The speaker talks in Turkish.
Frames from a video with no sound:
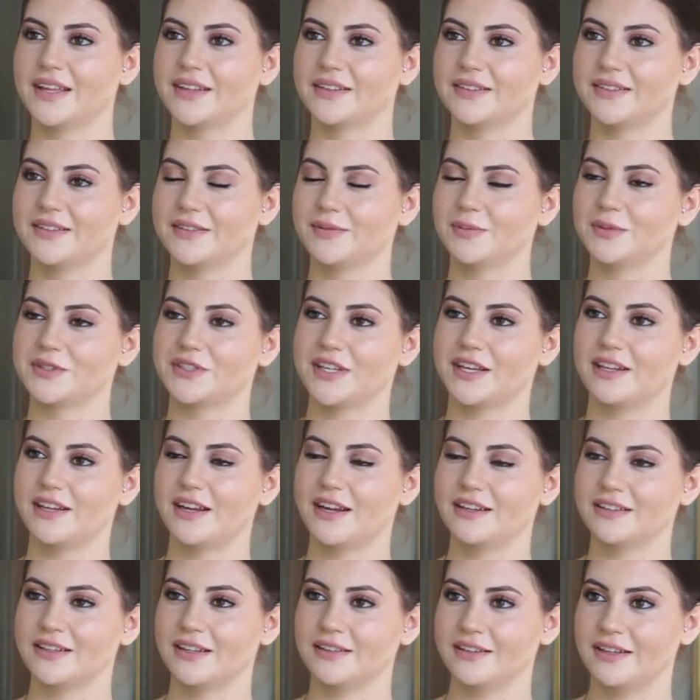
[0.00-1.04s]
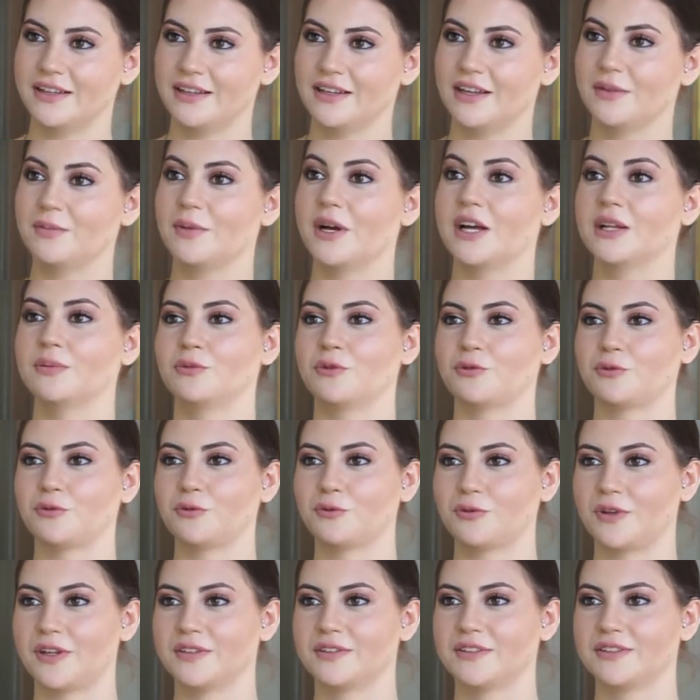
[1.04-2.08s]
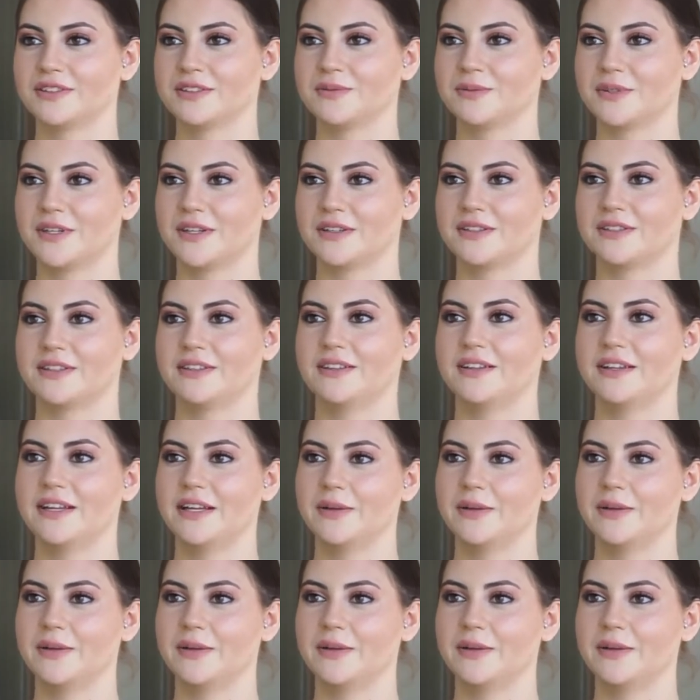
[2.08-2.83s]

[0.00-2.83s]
Siz bir şeylerden ilham almıyorsunuz anladığım kadarıyla.